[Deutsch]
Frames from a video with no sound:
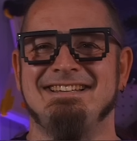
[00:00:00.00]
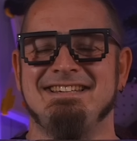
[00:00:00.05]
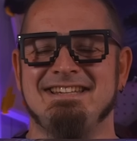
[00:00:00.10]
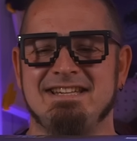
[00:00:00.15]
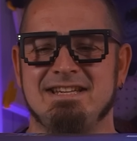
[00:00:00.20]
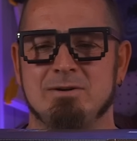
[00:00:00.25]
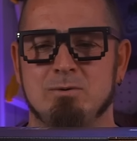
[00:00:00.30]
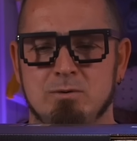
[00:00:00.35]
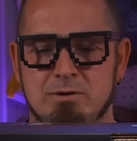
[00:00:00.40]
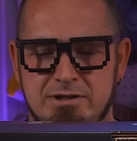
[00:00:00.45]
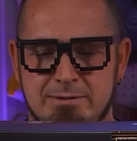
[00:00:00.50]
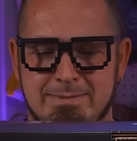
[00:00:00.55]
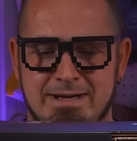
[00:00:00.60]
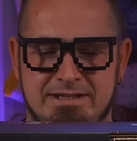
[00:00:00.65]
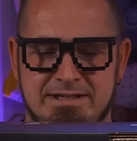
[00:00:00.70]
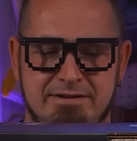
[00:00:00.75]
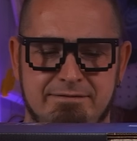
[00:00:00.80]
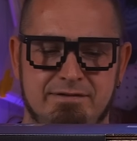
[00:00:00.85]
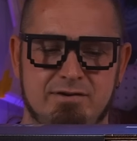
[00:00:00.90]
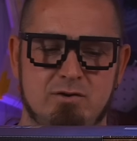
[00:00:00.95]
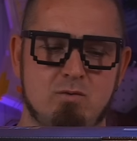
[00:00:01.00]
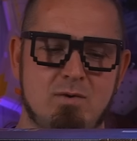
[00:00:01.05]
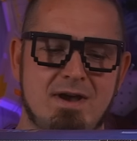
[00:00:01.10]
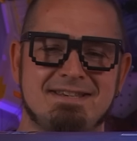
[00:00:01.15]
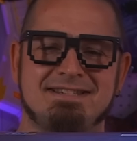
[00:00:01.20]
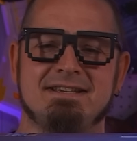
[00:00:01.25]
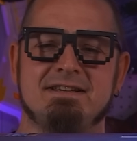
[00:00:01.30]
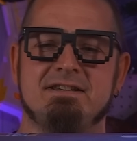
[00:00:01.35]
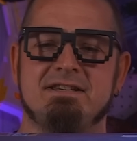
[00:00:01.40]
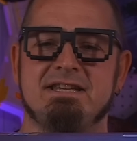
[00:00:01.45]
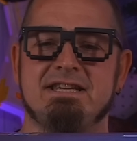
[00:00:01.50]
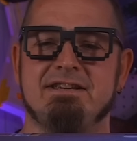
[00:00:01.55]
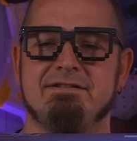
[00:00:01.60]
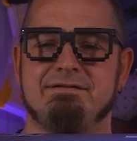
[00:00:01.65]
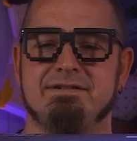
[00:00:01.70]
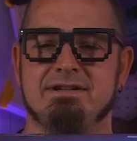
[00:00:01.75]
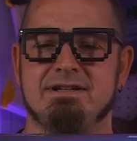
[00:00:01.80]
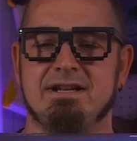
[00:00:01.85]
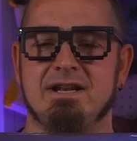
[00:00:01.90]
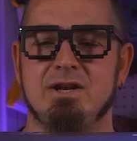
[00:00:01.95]
Die ultimative Resident
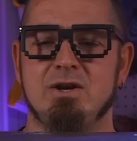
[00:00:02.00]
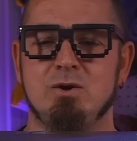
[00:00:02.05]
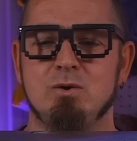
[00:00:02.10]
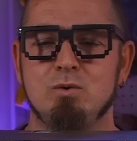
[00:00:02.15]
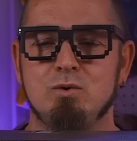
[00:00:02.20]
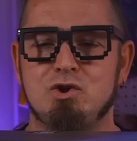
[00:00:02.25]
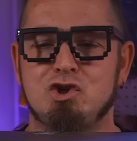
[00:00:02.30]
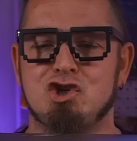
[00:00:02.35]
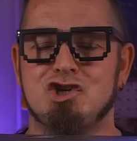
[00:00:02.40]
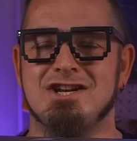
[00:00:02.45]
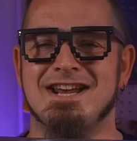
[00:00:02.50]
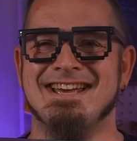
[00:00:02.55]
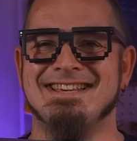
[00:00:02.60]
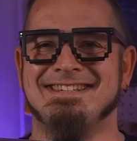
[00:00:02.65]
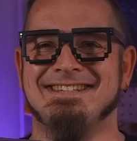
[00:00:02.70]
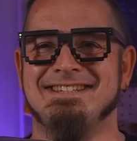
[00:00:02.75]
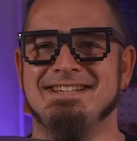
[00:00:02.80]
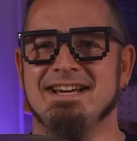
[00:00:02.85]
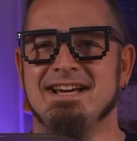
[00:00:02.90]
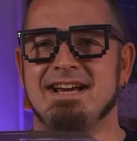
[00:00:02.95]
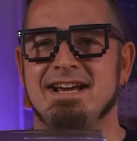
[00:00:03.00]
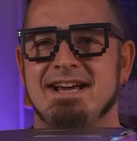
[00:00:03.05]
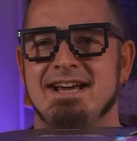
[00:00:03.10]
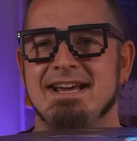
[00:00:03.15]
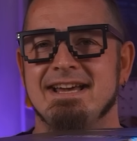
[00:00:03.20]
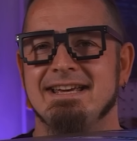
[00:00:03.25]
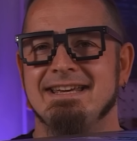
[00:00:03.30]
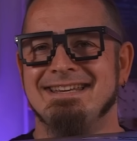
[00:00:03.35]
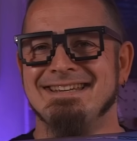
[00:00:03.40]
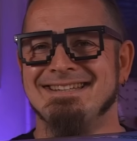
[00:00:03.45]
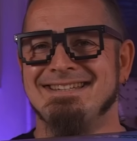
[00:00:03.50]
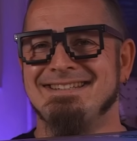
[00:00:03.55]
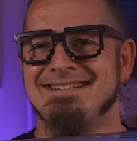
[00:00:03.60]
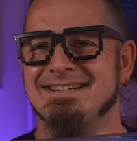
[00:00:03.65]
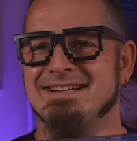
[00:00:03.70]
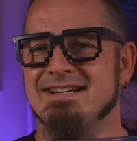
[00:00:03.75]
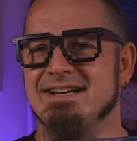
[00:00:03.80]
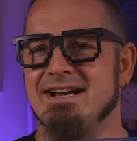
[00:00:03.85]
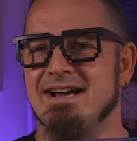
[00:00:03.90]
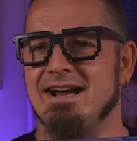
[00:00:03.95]
Evil Loot Chest
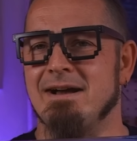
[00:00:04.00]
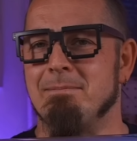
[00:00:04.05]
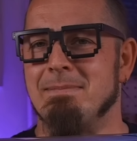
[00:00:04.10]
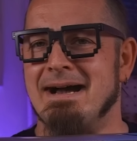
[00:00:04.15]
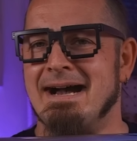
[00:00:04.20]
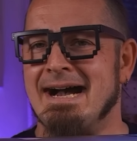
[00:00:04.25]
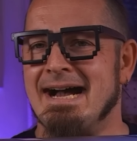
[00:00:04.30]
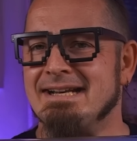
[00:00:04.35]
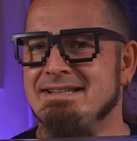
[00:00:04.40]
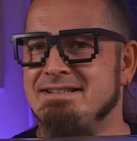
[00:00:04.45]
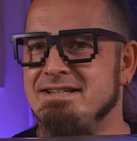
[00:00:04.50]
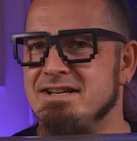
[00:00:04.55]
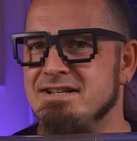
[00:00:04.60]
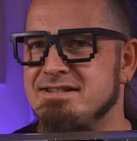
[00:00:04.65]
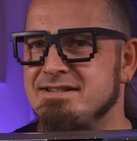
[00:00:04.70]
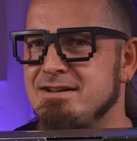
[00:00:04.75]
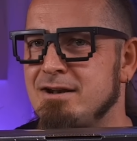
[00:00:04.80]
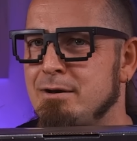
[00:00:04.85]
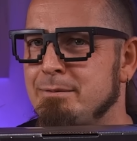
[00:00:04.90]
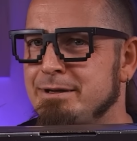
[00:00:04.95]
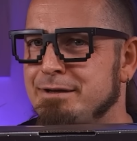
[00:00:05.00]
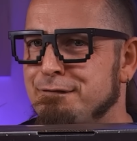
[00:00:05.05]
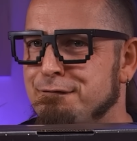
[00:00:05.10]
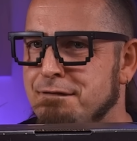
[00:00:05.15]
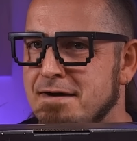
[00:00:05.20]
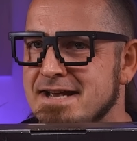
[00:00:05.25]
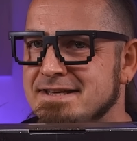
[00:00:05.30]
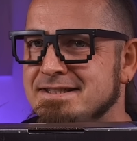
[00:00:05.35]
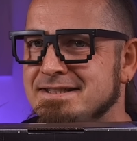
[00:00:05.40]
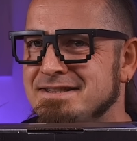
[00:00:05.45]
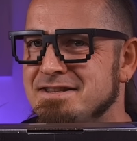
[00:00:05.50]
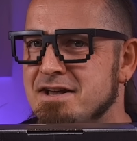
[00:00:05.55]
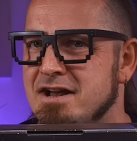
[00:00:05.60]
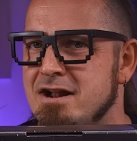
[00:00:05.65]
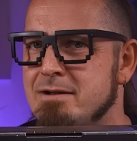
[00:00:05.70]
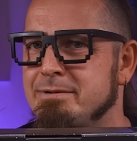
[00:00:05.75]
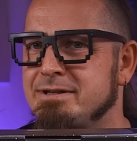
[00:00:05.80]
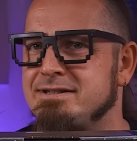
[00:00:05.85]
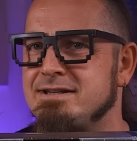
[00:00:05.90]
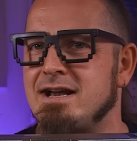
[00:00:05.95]
Kiste ähm, hat jetzt, glaube ich, fast ein
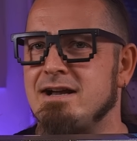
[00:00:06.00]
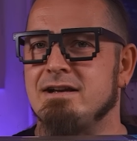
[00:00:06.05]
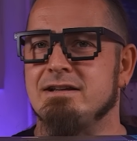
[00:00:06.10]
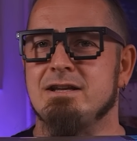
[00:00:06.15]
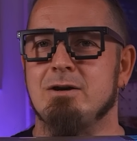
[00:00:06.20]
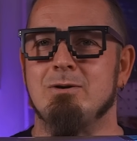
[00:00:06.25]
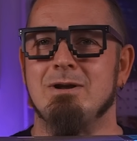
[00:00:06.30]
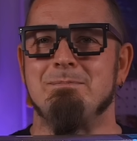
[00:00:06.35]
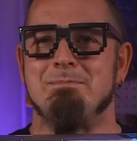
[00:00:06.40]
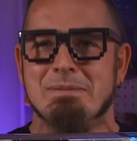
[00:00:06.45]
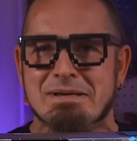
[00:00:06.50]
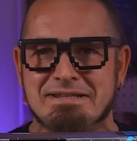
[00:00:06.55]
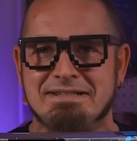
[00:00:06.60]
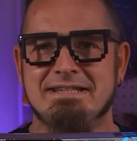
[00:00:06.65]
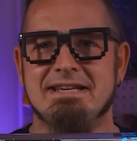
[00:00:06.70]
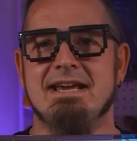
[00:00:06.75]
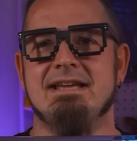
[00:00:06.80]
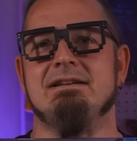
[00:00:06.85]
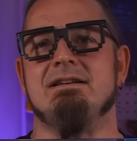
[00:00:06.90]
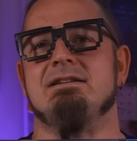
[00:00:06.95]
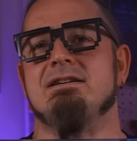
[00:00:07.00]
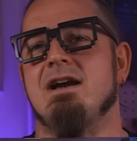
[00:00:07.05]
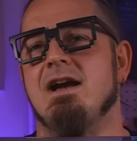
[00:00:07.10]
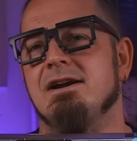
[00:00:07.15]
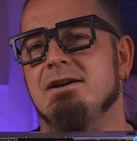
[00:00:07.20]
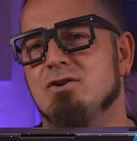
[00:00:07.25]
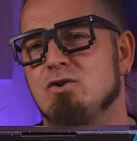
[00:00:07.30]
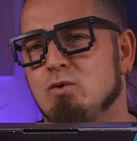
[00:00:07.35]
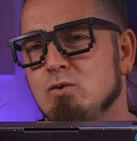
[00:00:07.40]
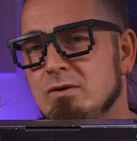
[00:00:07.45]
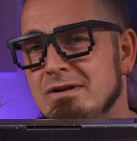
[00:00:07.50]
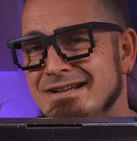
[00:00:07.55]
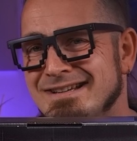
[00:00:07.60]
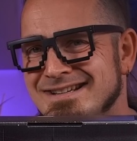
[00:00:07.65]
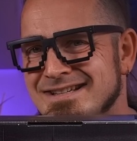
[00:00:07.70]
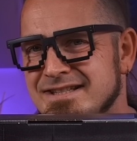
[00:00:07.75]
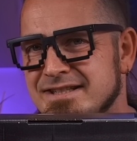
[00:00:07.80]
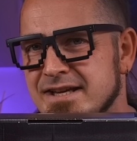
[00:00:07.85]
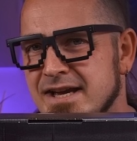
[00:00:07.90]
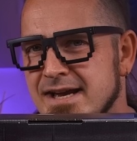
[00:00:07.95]
halbes Jahr gedauert, bis sie endlich eingetrudelt
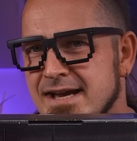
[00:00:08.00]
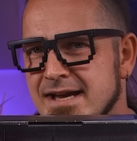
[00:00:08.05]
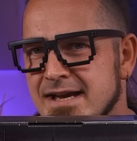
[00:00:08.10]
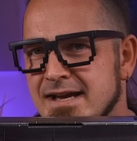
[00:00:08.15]
ist.